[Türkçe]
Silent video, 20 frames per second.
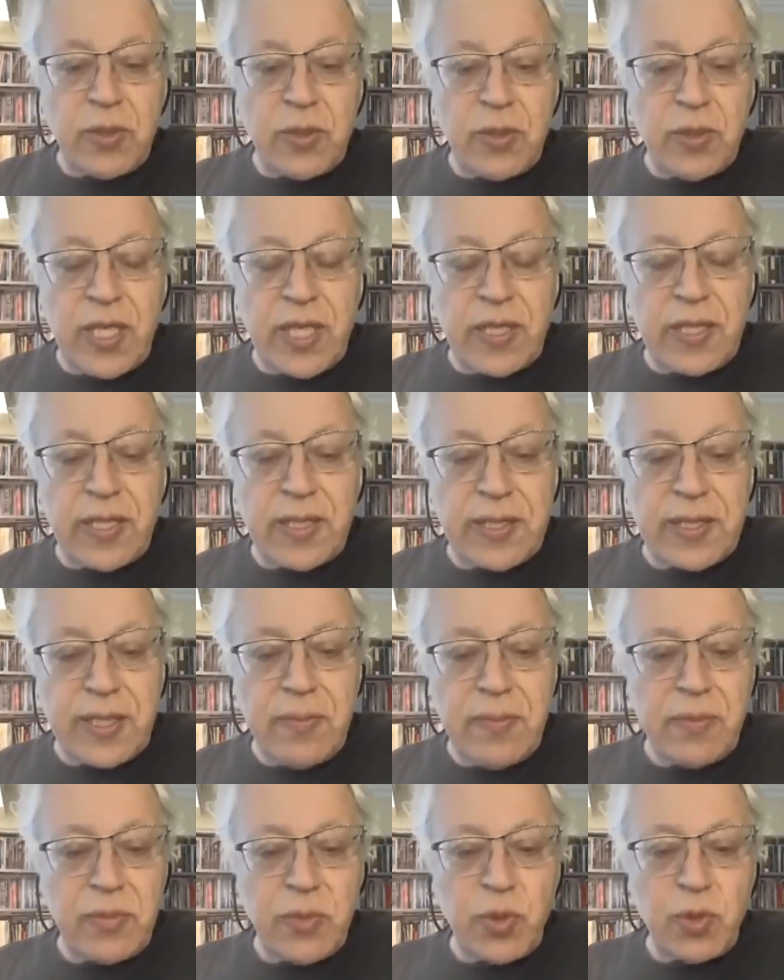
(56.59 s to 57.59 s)
kokan
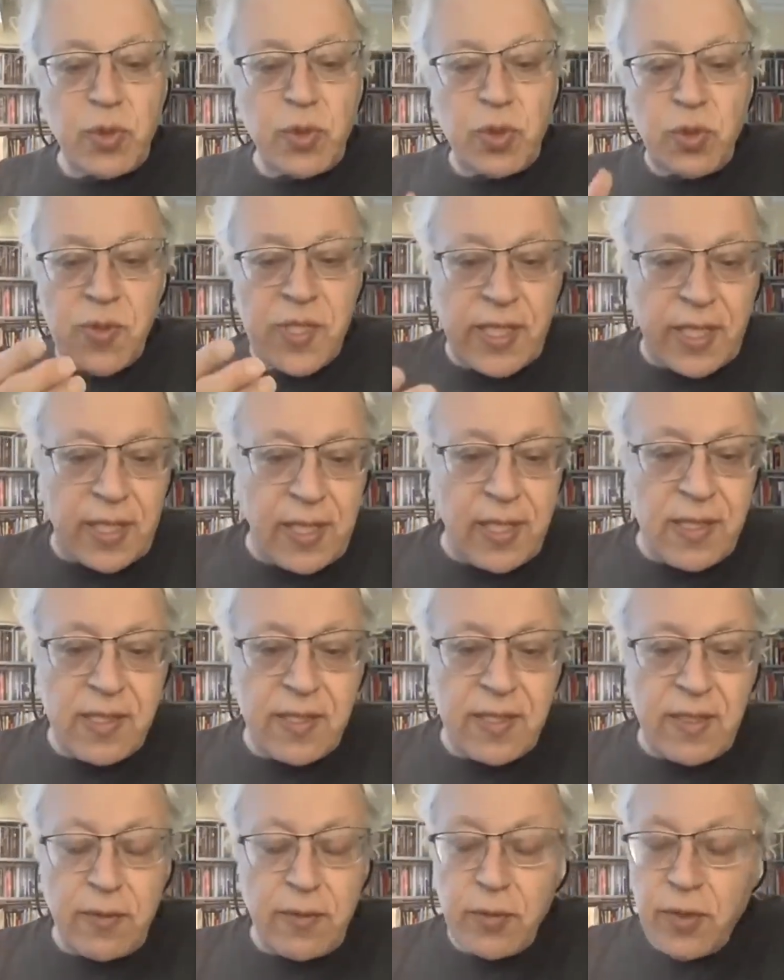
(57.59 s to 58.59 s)
adam tutup sarayı
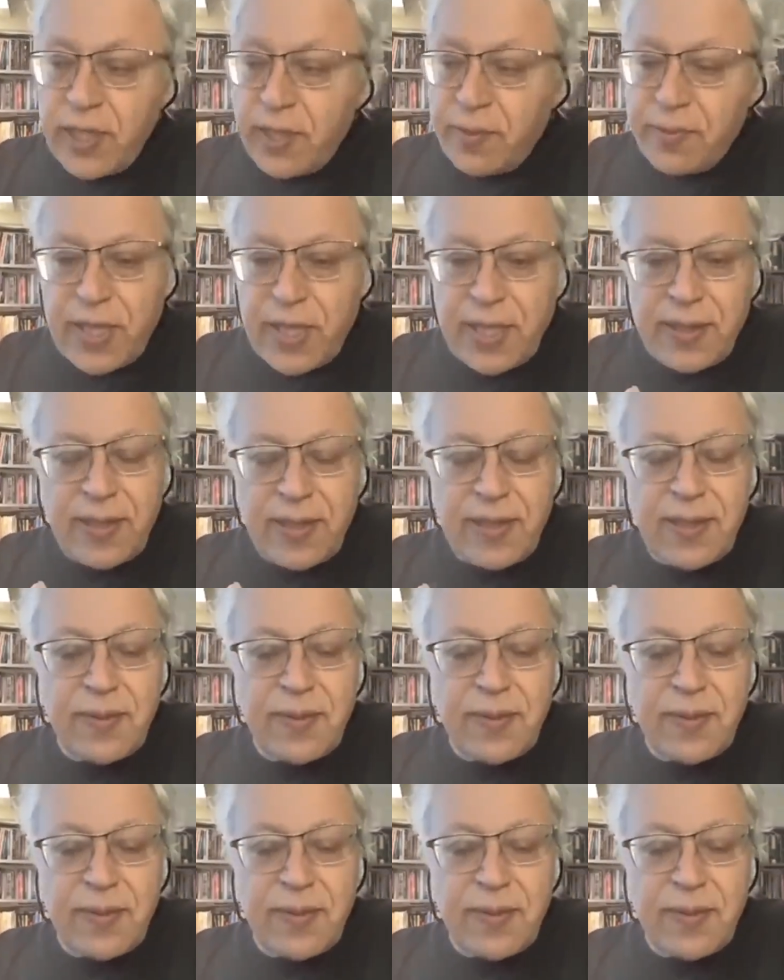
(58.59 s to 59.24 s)
savunuyor. E, ben